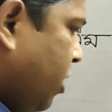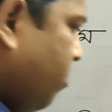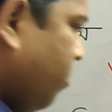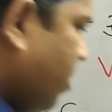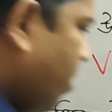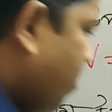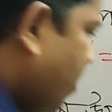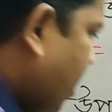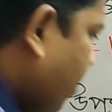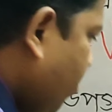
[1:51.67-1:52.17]
যদি
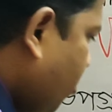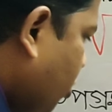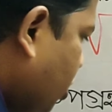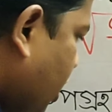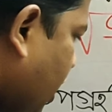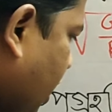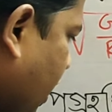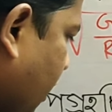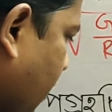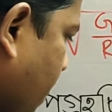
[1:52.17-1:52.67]
আমরা মান
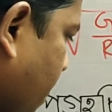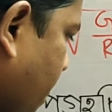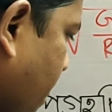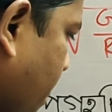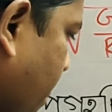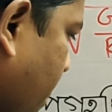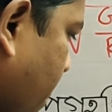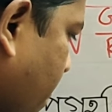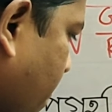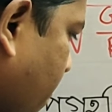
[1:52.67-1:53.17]
বসাই
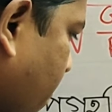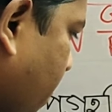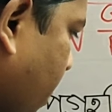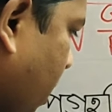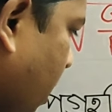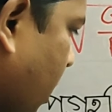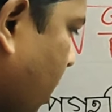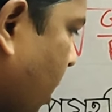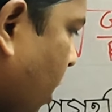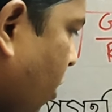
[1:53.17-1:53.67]

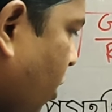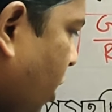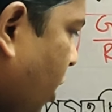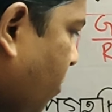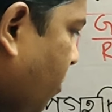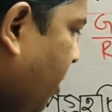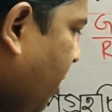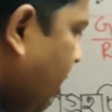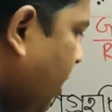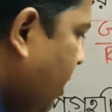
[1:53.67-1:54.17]
তাহলে
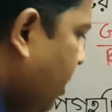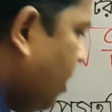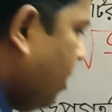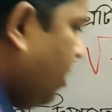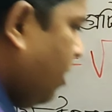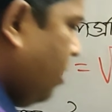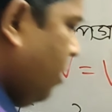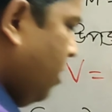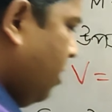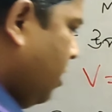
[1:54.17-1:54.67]
আমি
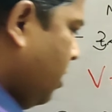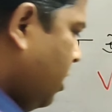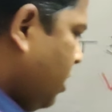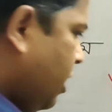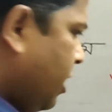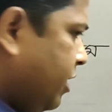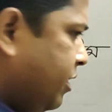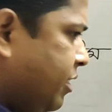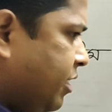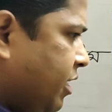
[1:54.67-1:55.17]

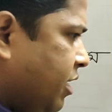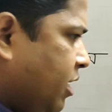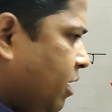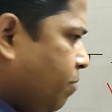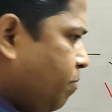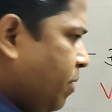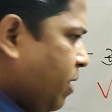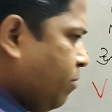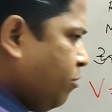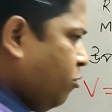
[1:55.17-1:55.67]
অ্যান্সারটা
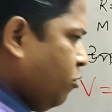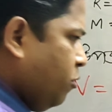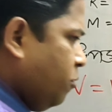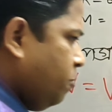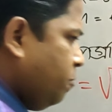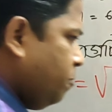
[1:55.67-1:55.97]
পাব